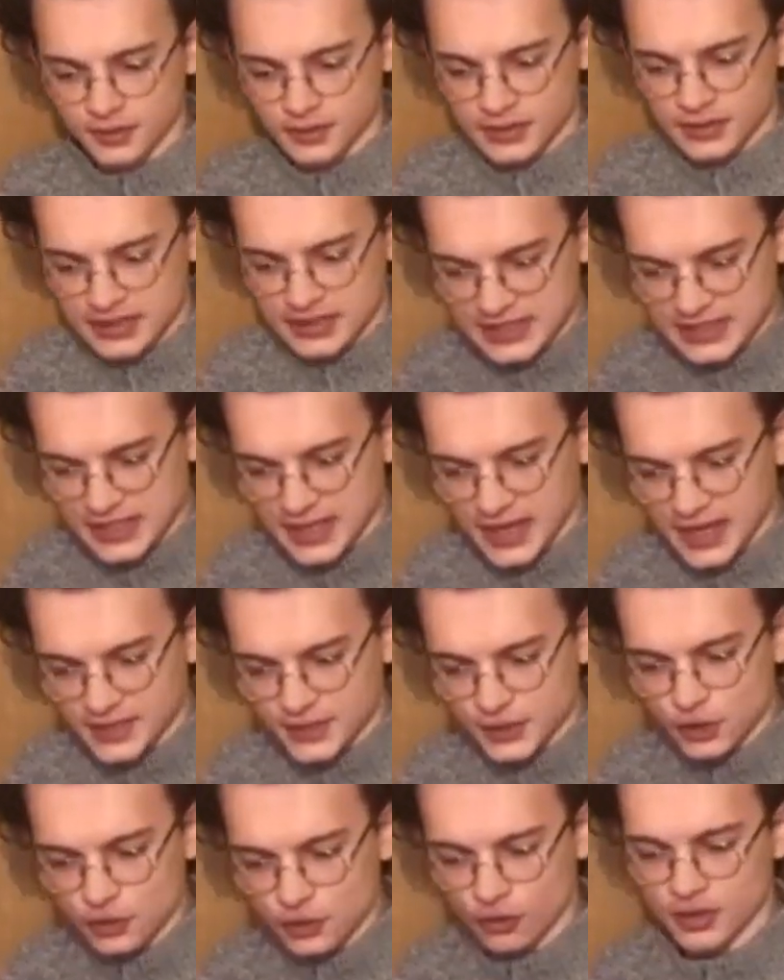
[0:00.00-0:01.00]

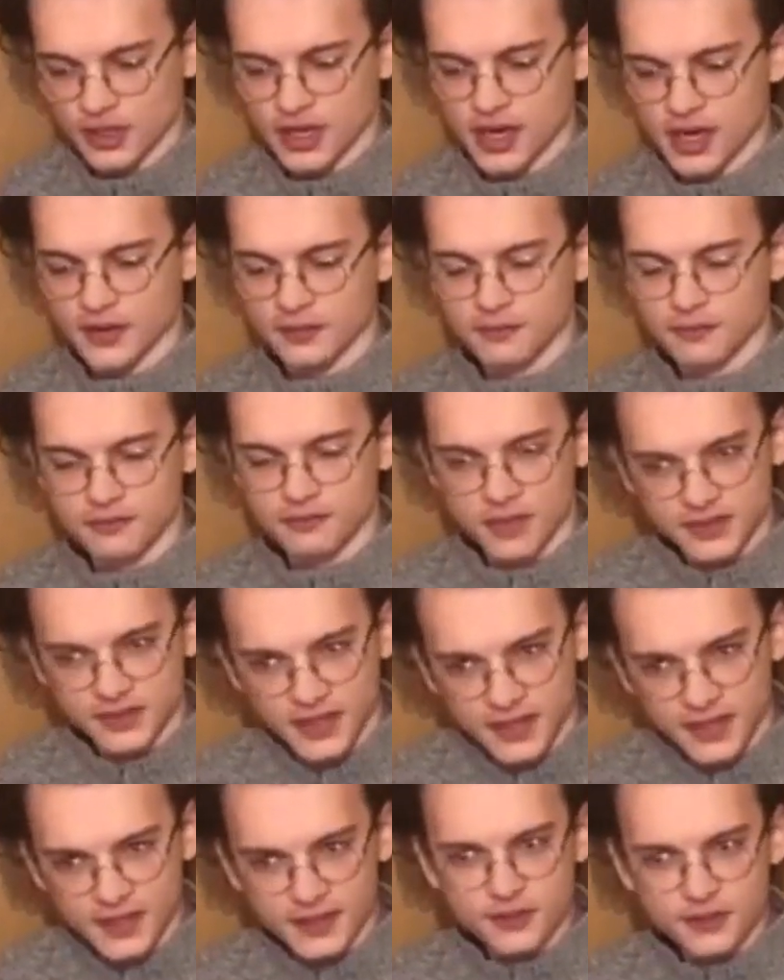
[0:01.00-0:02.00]
siyasi olarak
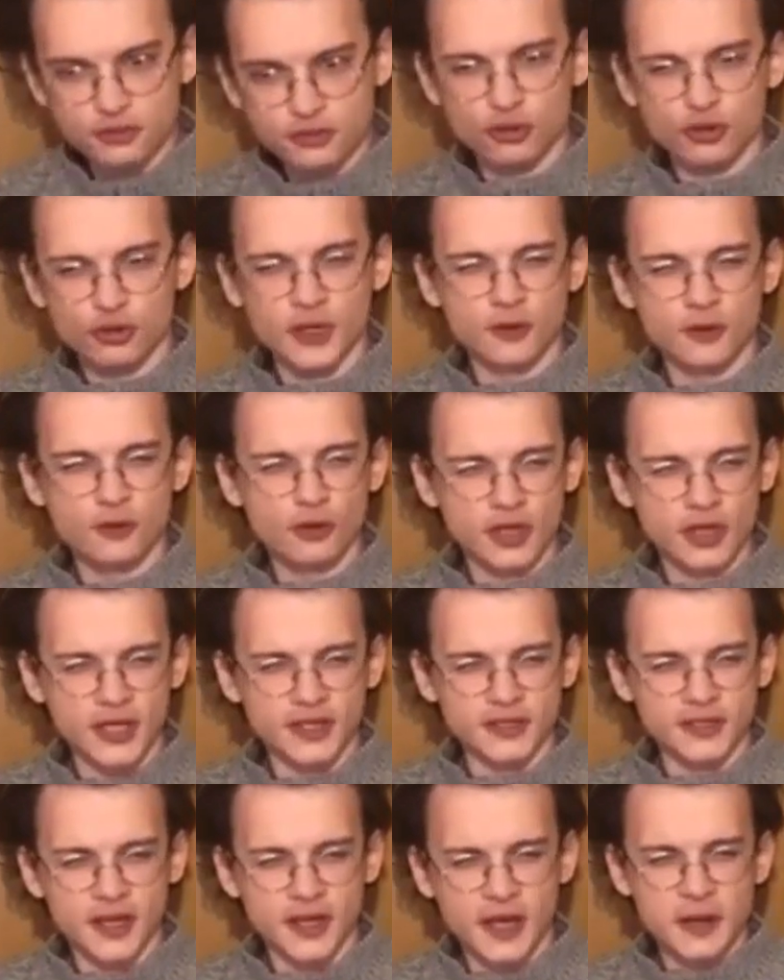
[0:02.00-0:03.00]
materyalist kökeni olan
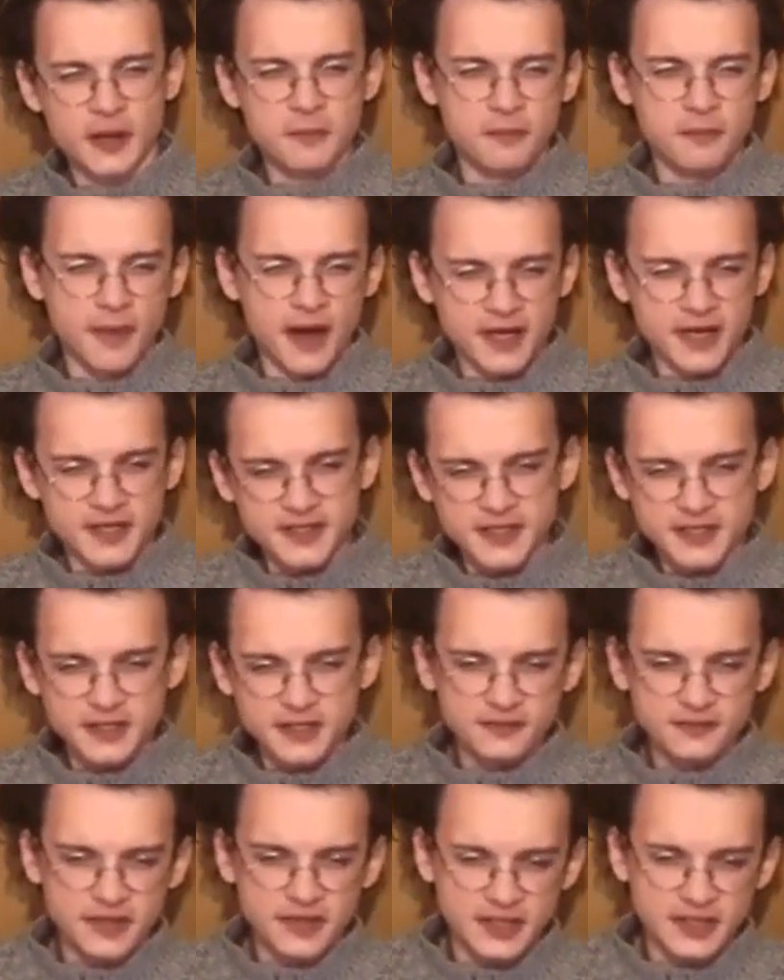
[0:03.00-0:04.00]
Marksist
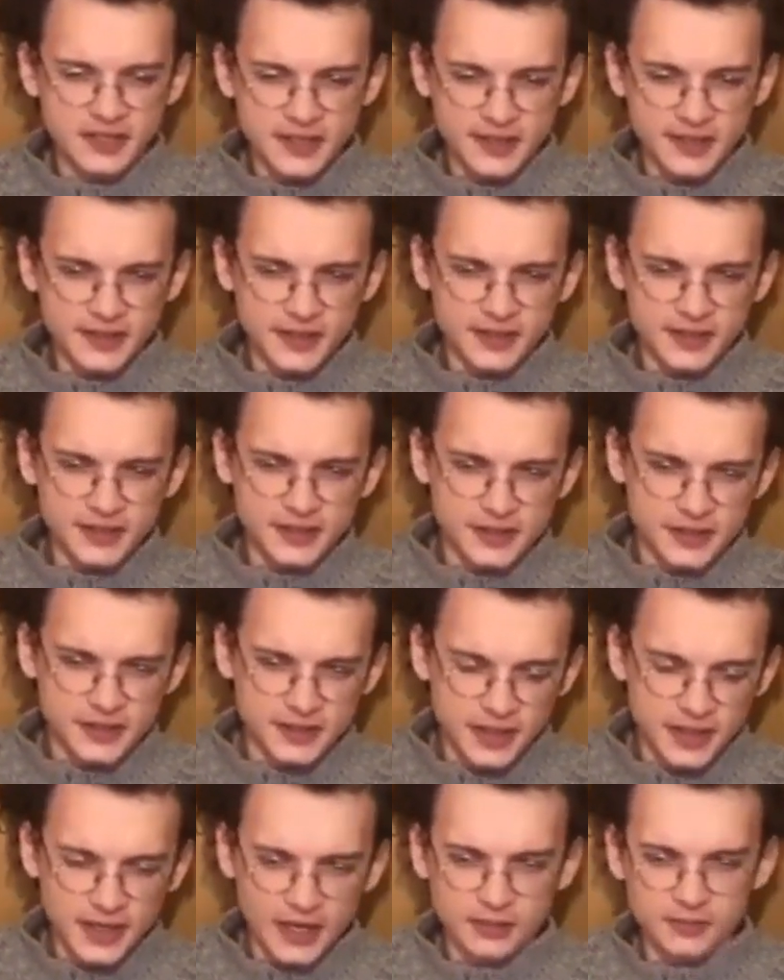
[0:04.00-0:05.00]
fikirlerin
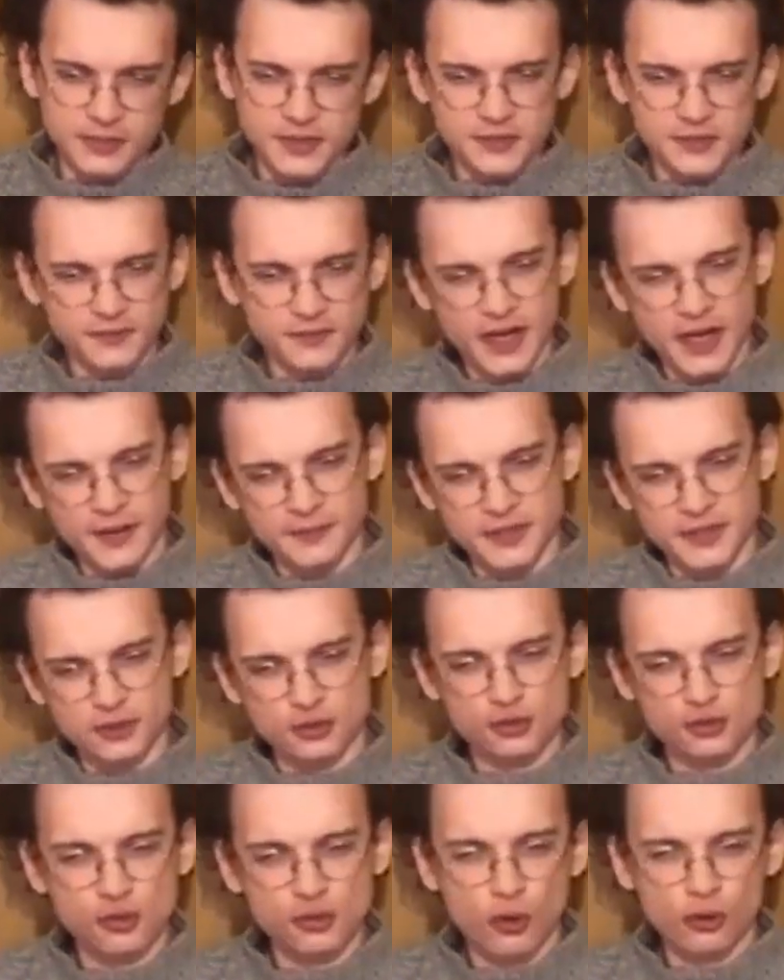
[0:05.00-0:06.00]
etkisinde kalması veya bir
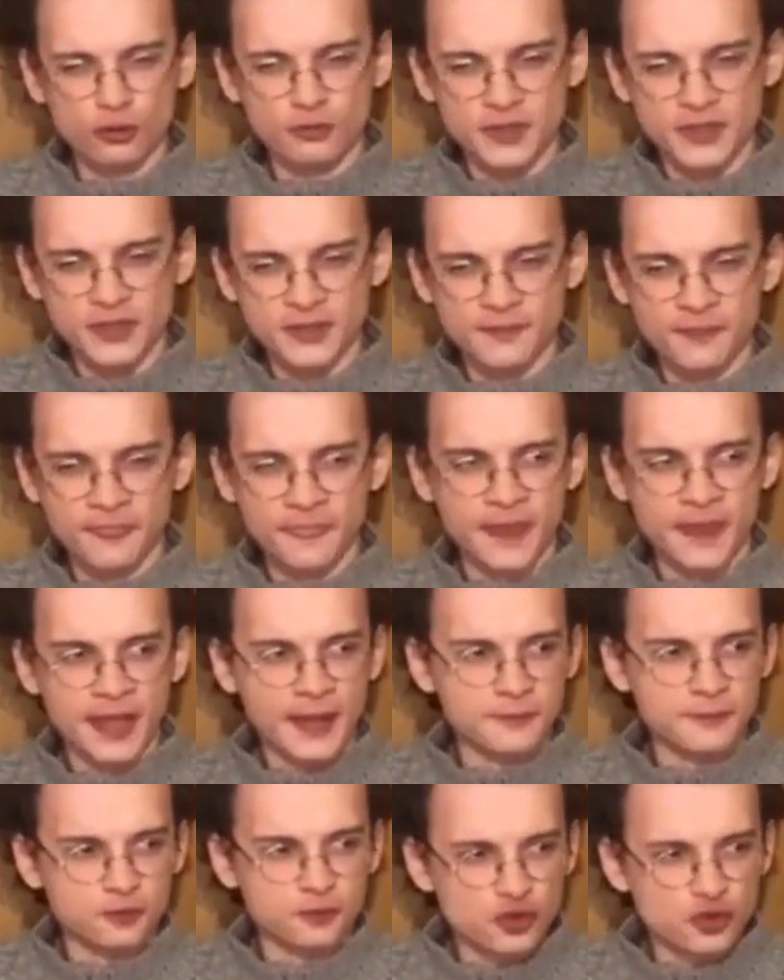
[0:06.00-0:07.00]
sol bir
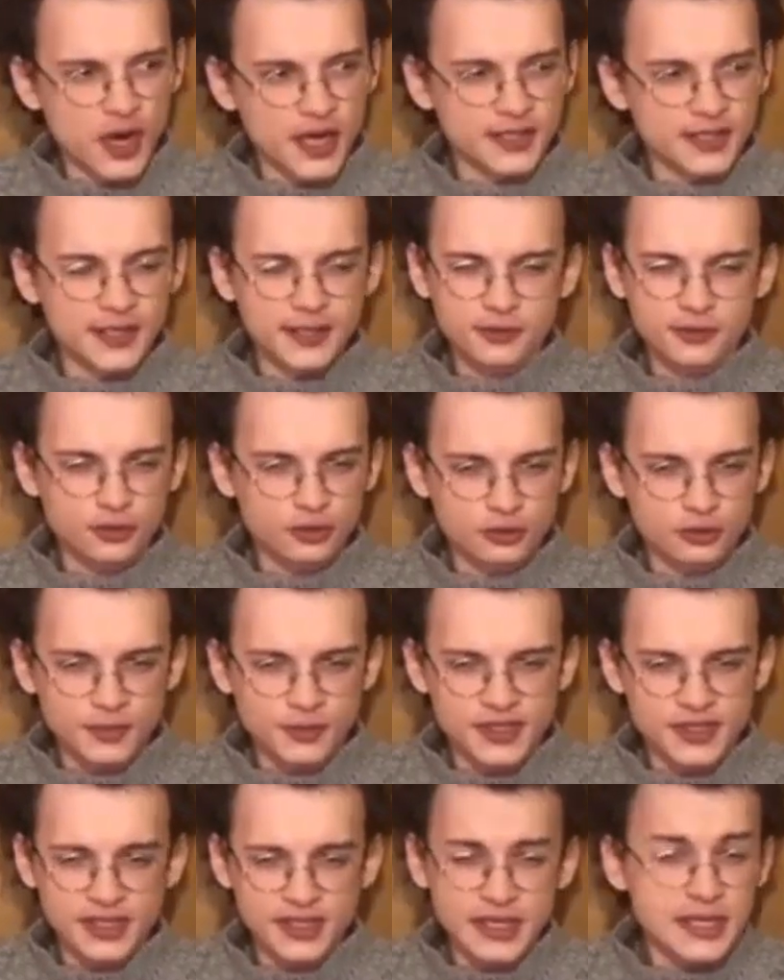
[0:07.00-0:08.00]
mücadele
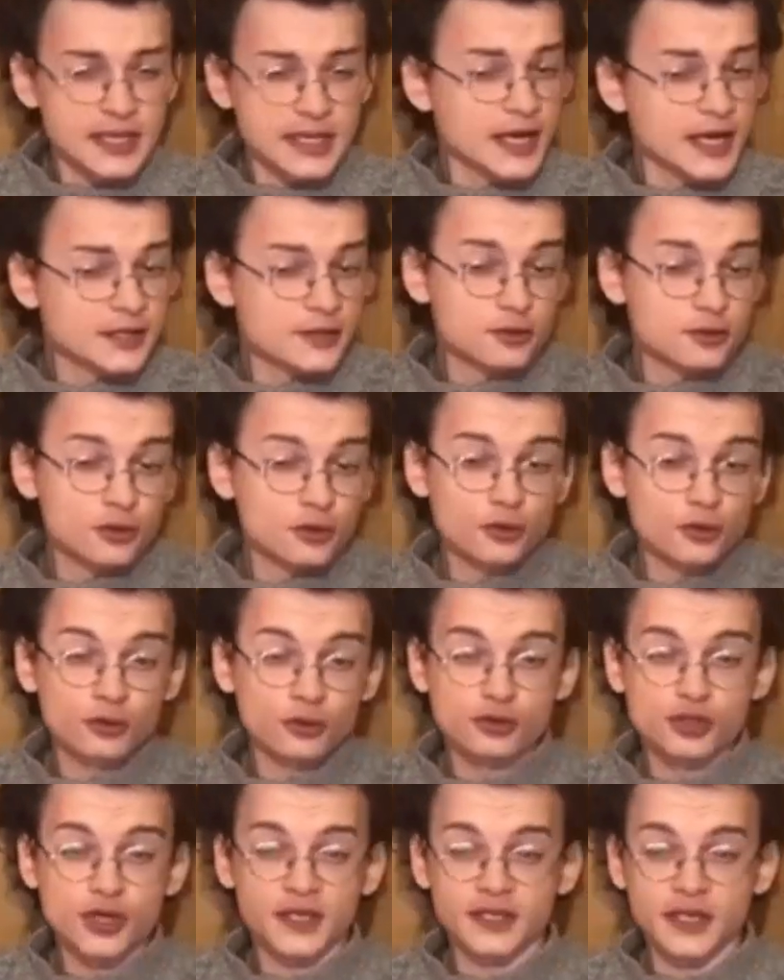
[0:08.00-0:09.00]
yürütmesi illaki kötü
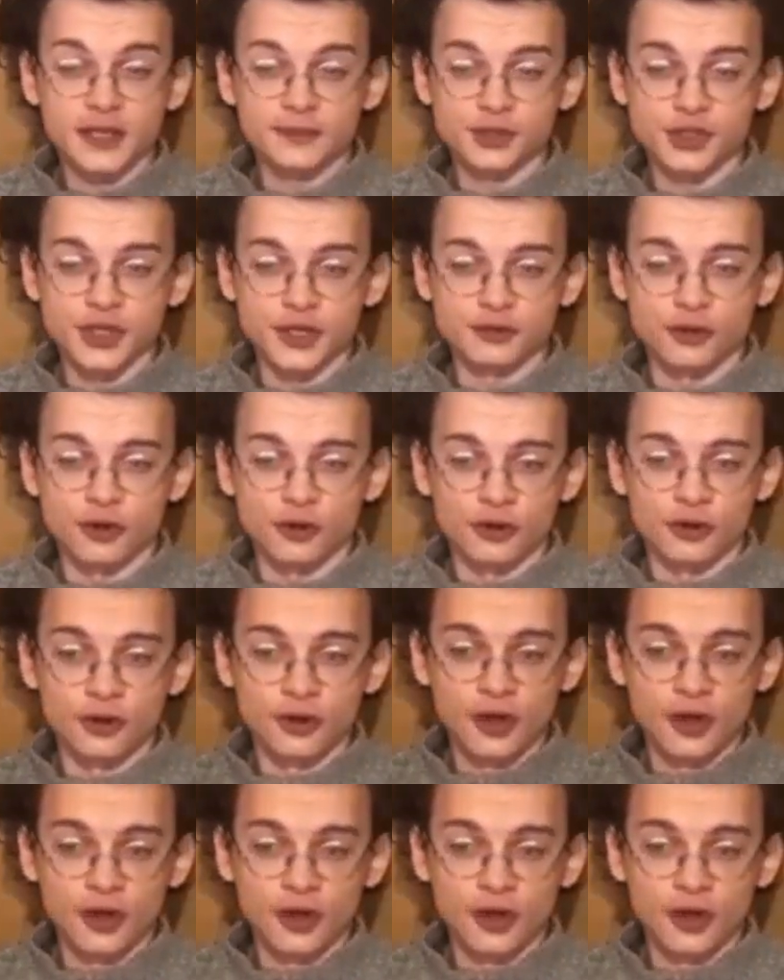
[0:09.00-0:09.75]
olacak diye bir şey yok.